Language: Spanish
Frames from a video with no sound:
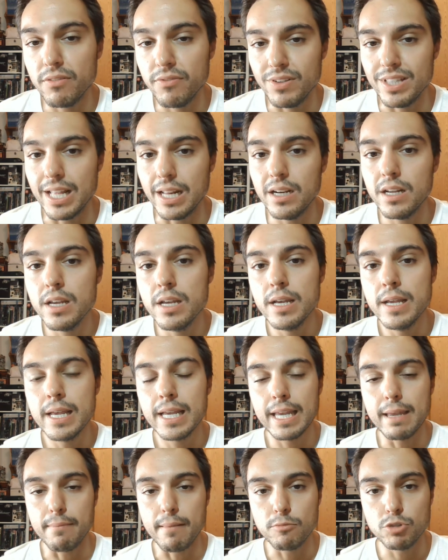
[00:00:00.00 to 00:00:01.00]
final
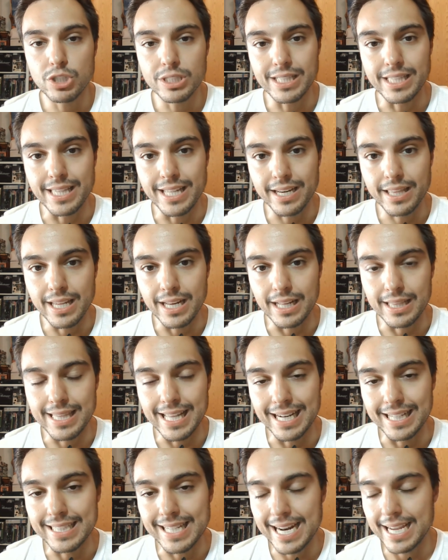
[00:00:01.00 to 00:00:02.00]
que vamos a tener
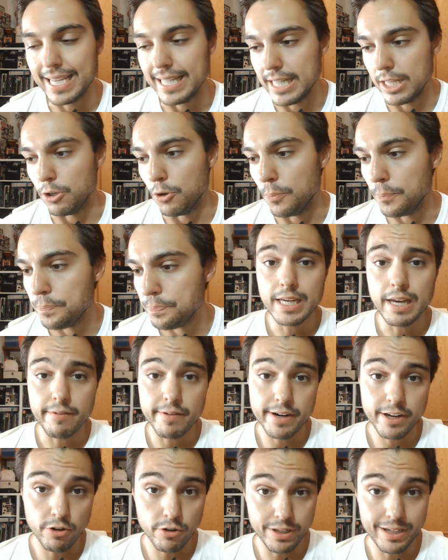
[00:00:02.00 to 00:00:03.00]
del traje negro.
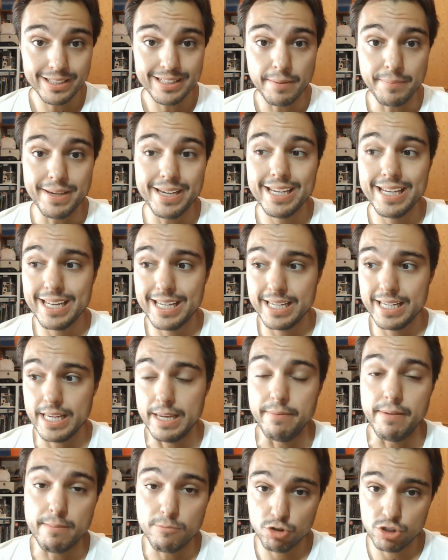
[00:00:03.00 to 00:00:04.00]
Cabe recordar también
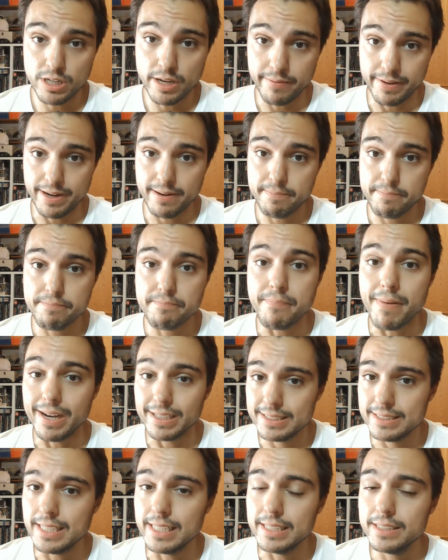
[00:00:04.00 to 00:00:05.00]
que vamos a ver
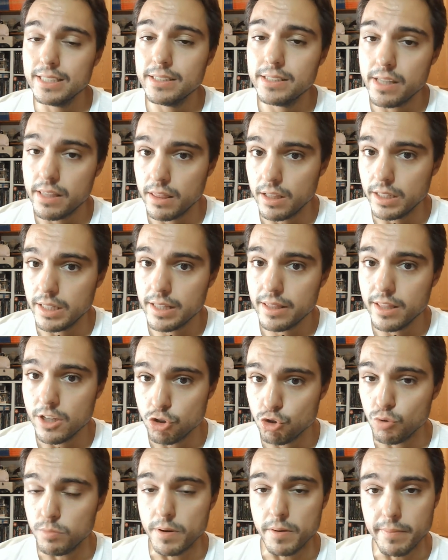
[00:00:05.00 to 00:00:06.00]
bastantes escenas de
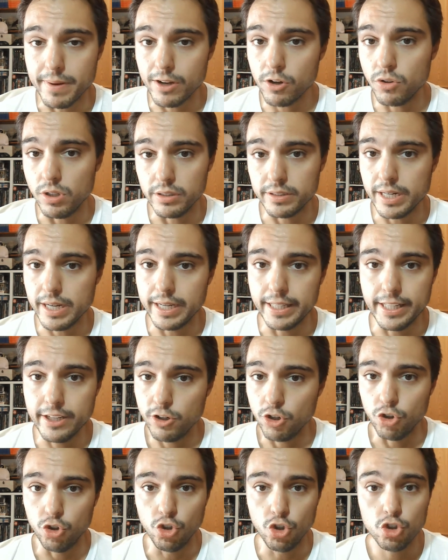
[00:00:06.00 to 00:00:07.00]
Superman con el traje
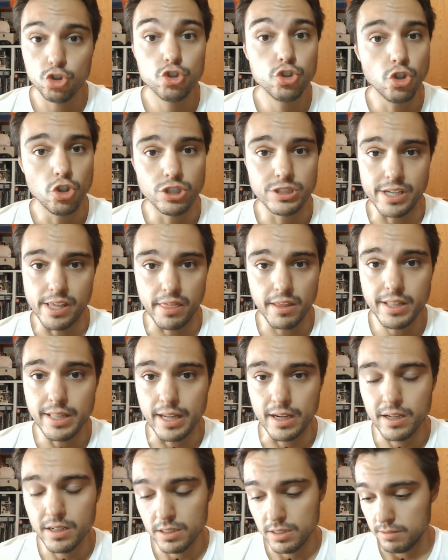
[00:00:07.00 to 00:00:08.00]
negro, no solo esa
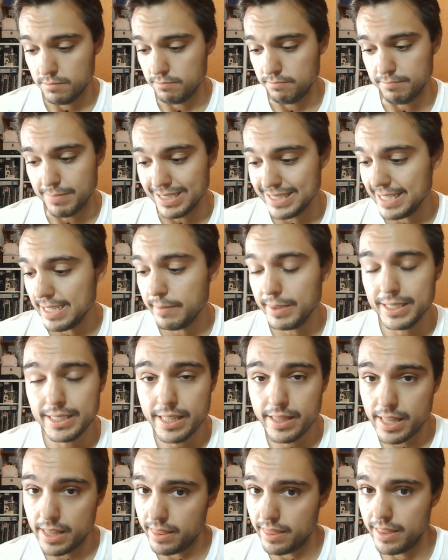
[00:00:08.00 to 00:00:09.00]
escena.
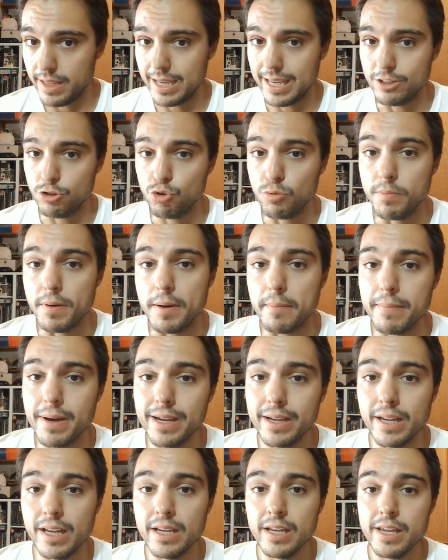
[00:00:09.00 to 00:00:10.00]
Básicamente, desde que
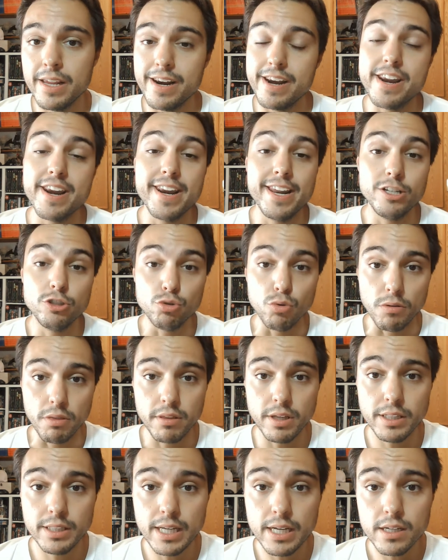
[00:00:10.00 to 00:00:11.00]
Superman
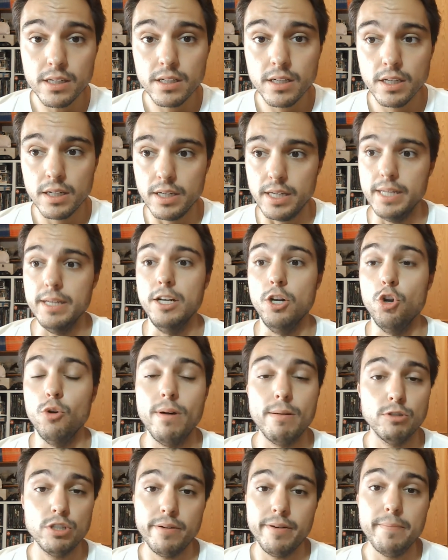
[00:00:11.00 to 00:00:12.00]
resucita, eh, lo
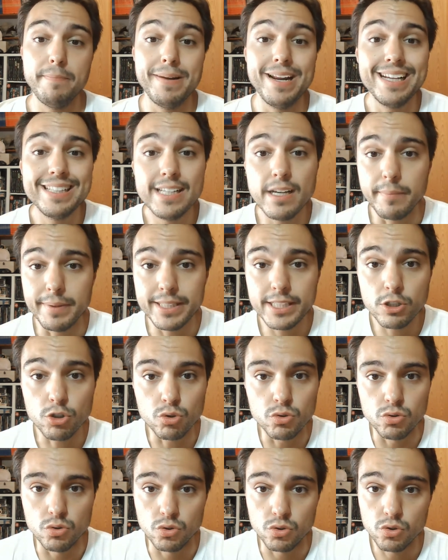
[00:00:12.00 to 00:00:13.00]
vamos a ver prácticamente
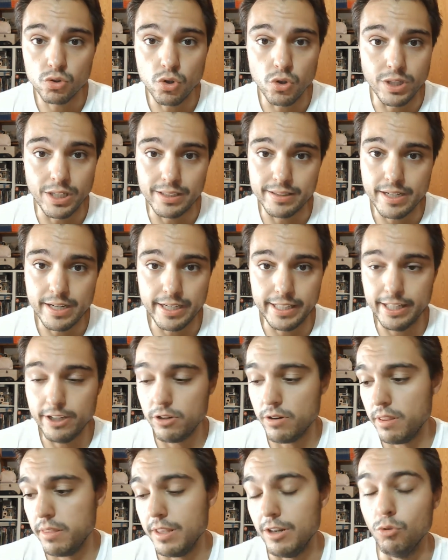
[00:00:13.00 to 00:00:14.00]
con, el traje
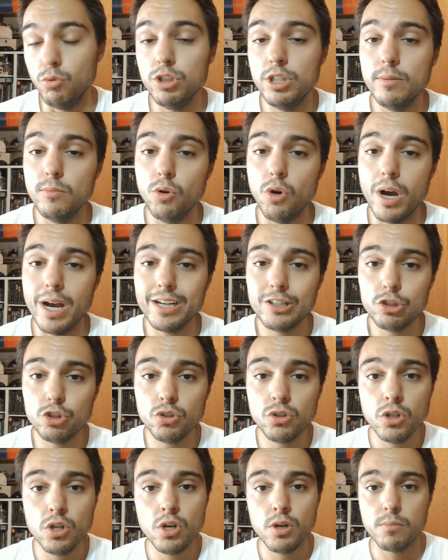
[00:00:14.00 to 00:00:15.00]
negro. Es decir, el último
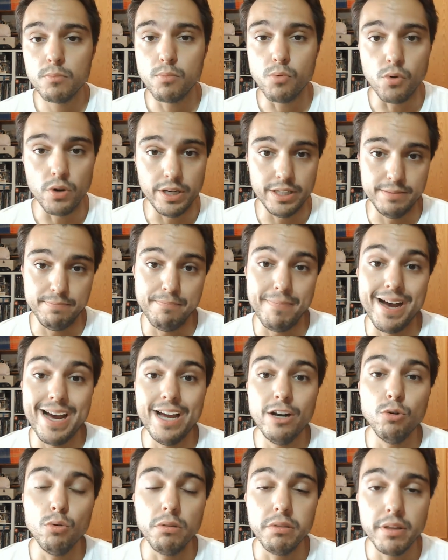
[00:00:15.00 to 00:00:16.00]
acto pues va
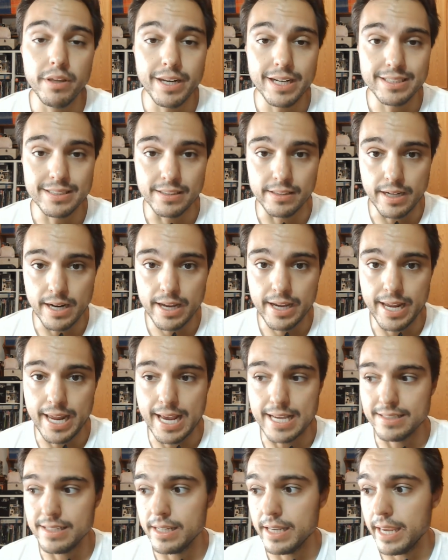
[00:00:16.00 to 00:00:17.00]
a lucir ese traje.
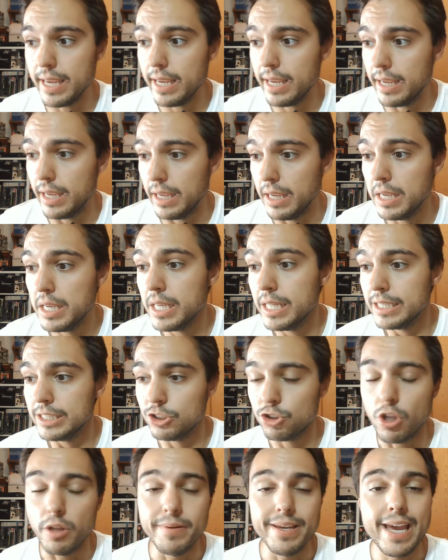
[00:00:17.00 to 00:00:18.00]
Así que
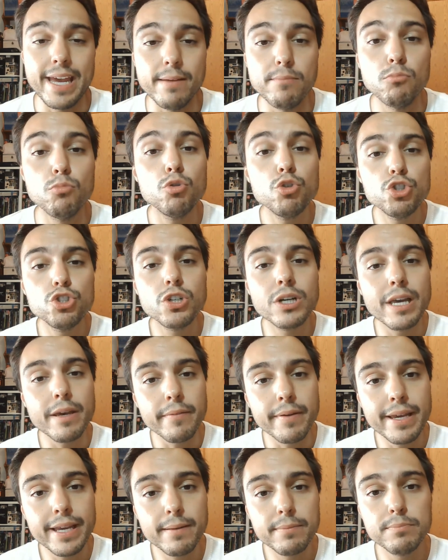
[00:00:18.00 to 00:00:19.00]
todavía hay mucho que
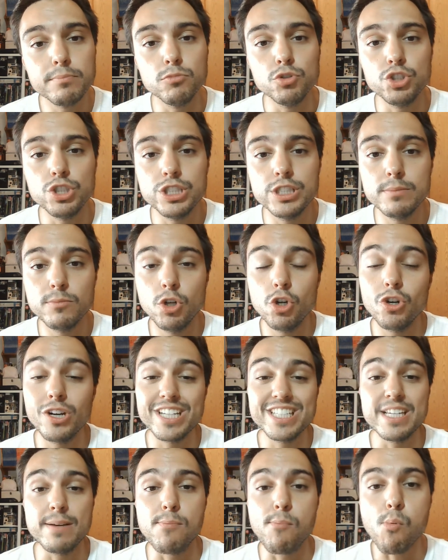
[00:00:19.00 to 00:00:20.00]
ver, muchísimo en lo
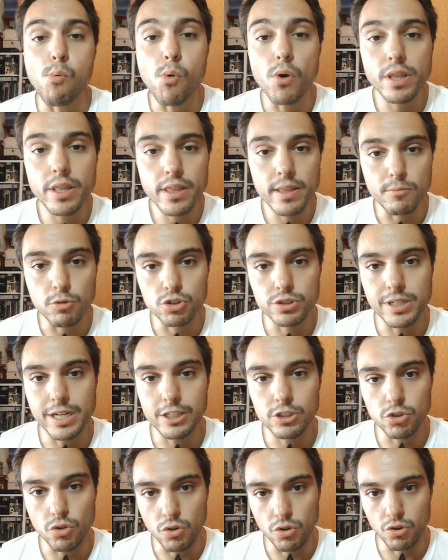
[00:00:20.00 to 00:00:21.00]
que se puede
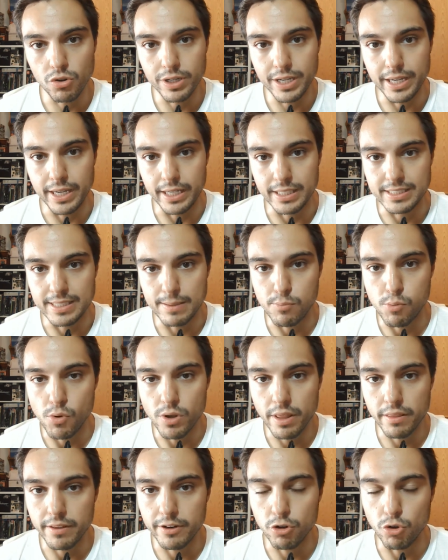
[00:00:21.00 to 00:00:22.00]
demostrar, todo lo que se
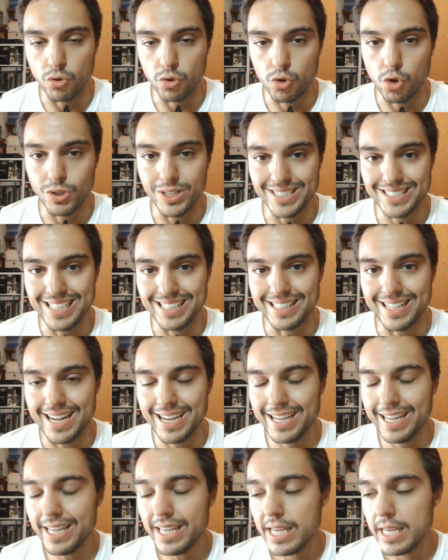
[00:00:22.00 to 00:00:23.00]
puede hacer con, ese
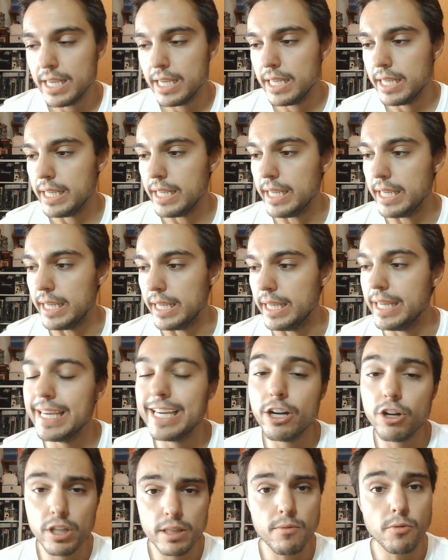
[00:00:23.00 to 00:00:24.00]
traje. Y, y,
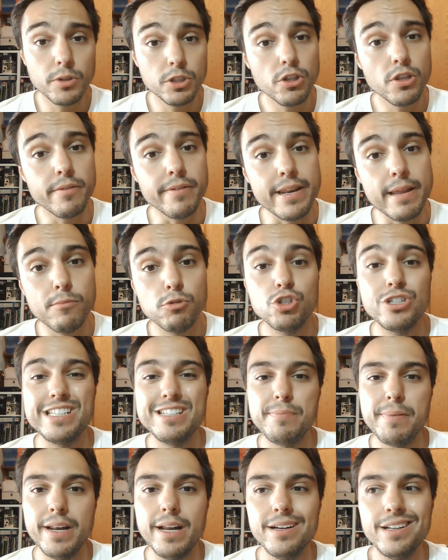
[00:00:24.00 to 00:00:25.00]
creo que de momento deberíamos
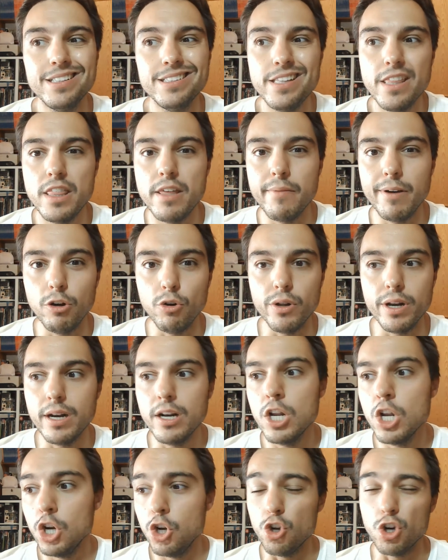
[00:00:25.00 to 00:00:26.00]
esperar antes de
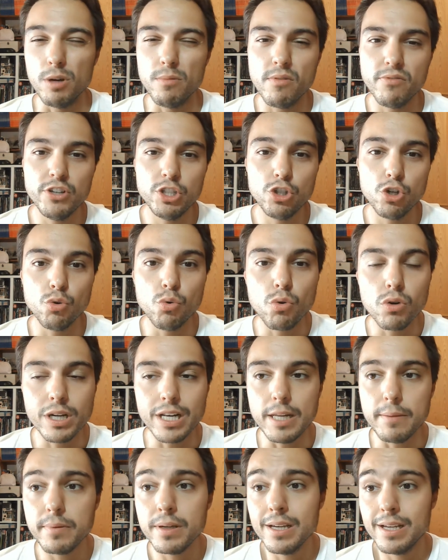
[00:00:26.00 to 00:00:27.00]
valorar lo que hemos visto en un
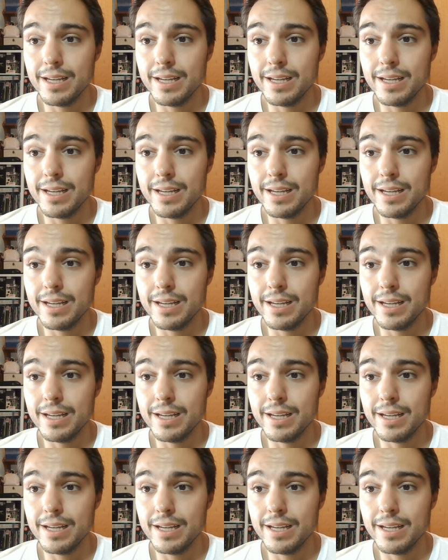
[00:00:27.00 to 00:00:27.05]
clip